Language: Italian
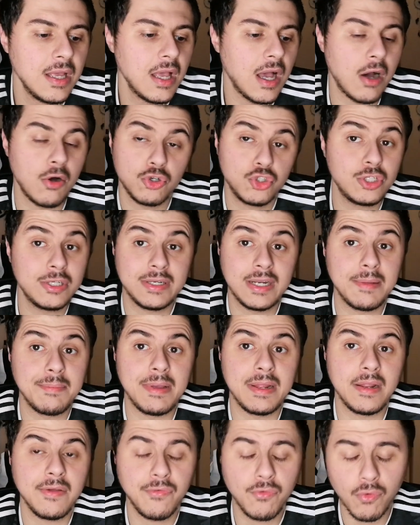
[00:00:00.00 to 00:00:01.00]
a uscirne
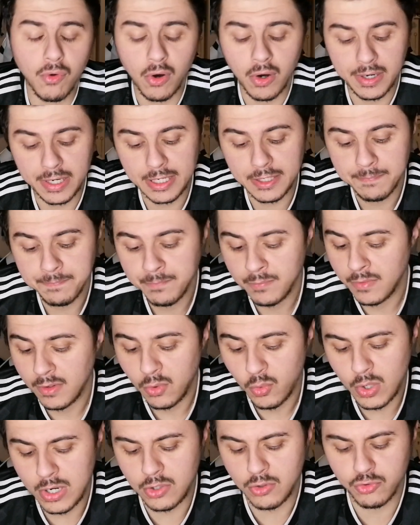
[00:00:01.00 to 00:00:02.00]
bene fuori.
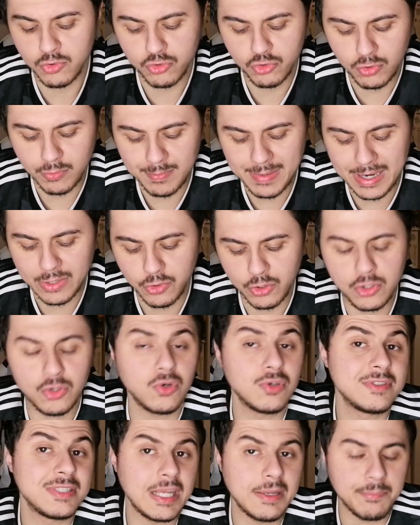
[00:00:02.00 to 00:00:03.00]
Quindi tutto sommato gli do
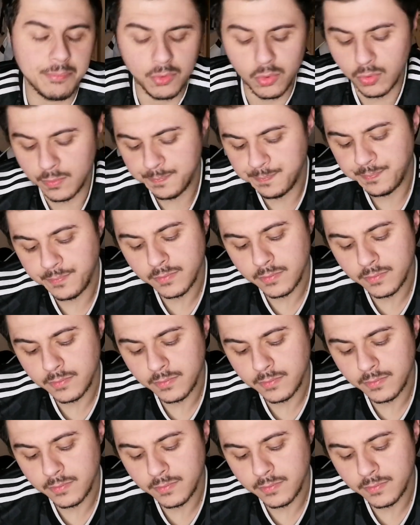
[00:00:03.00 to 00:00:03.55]
il 6 più.